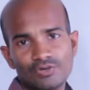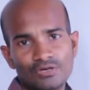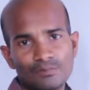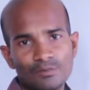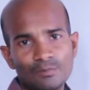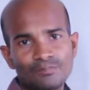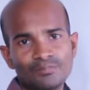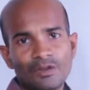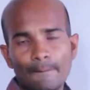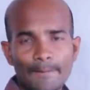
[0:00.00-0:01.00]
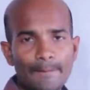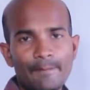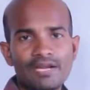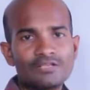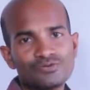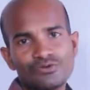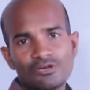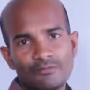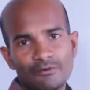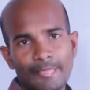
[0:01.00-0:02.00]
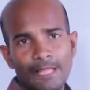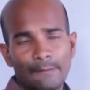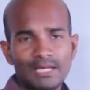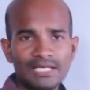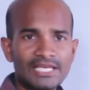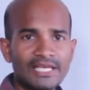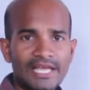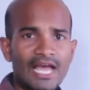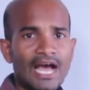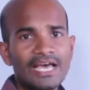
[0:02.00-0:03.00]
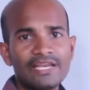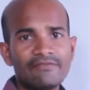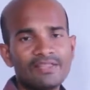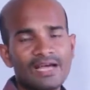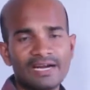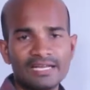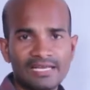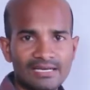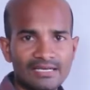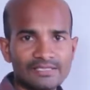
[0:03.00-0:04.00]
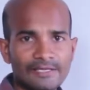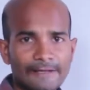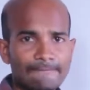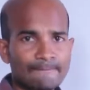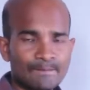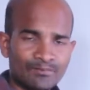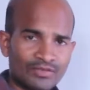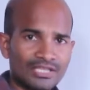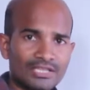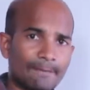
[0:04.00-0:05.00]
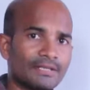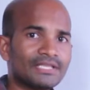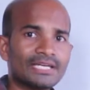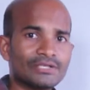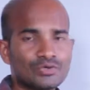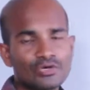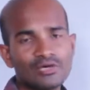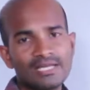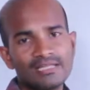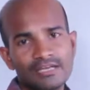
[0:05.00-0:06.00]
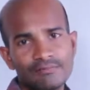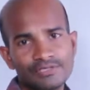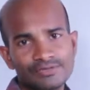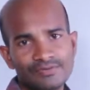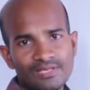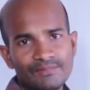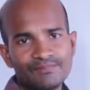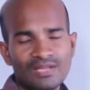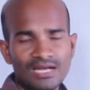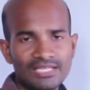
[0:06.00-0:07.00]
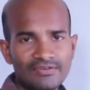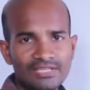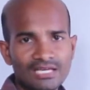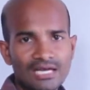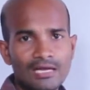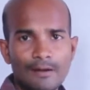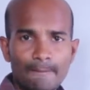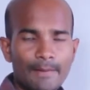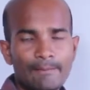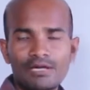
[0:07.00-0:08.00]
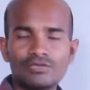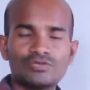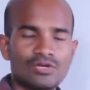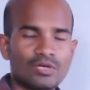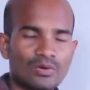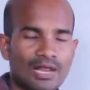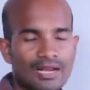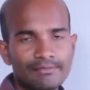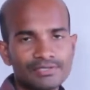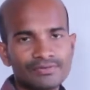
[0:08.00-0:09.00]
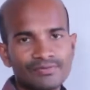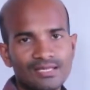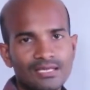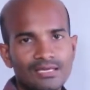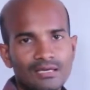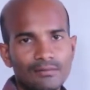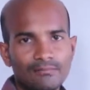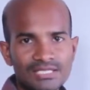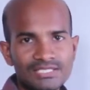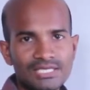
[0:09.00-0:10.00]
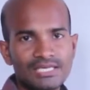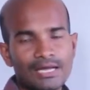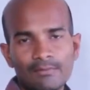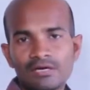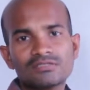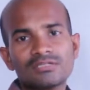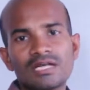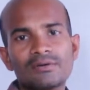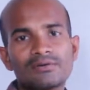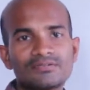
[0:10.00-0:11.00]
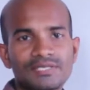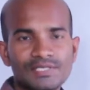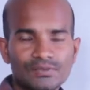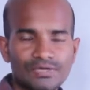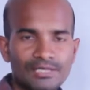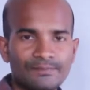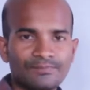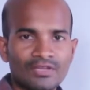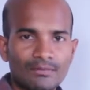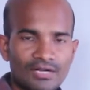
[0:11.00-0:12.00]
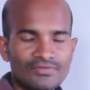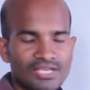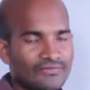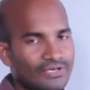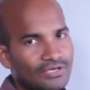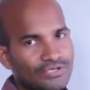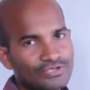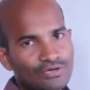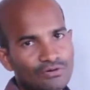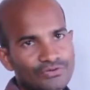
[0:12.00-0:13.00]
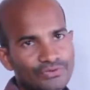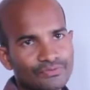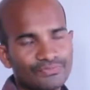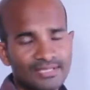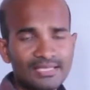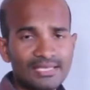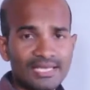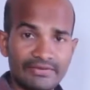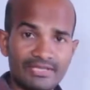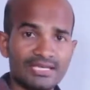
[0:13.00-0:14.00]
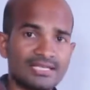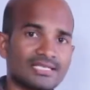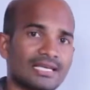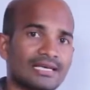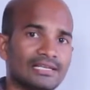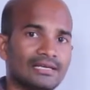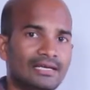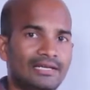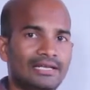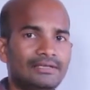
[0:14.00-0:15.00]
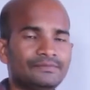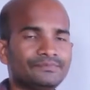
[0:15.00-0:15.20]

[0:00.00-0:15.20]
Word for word: చూర్ణము పిప్పళ్ళ చూర్ణము మనకి ఏ ఆయుర్వేద అంగడికి వెళ్ళినా సరే ఈ తిప్పతీగ చూర్ణం అనేది లభిస్తుంది అదేవిధంగా పిప్పళ్ళ చూర్ణం కూడా లభిస్తుంది మంచి నమ్మకస్తుల దగ్గర నుంచి తీసుకొని మనం దీన్ని వినియోగించుకోవచ్చు ఇది ఏ విధంగా చేయాలి అంటే